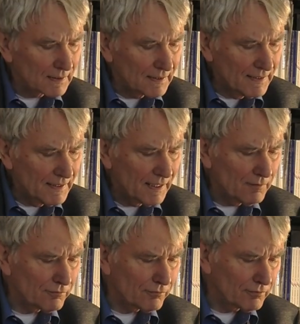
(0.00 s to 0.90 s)
Kiew
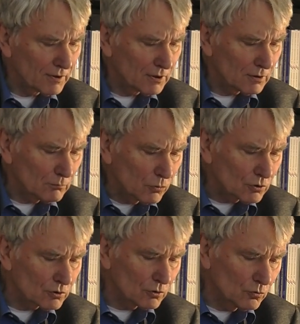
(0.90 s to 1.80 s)

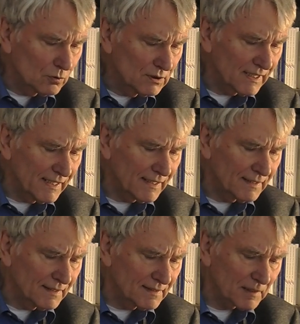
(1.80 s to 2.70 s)
musste nun
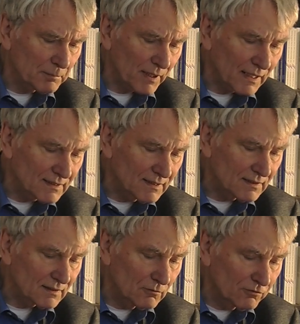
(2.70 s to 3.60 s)
gegen die
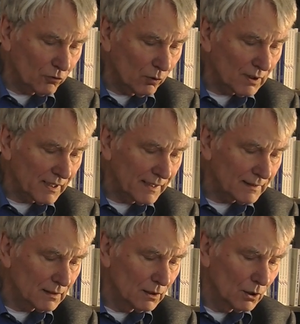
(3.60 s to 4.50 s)
Separatisten
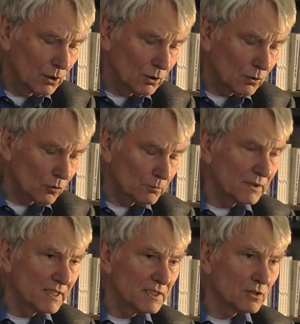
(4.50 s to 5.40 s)
vorgehen, um
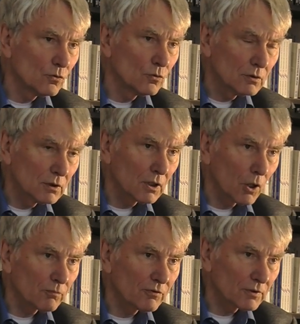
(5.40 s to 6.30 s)
nicht
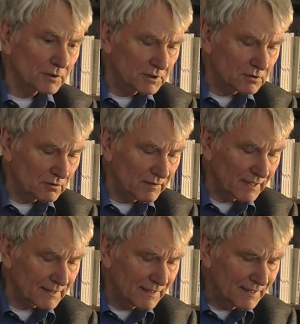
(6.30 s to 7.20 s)
unglaubwürdig zu
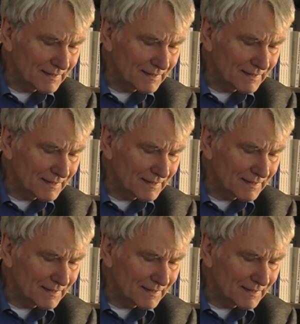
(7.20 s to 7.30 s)
werden.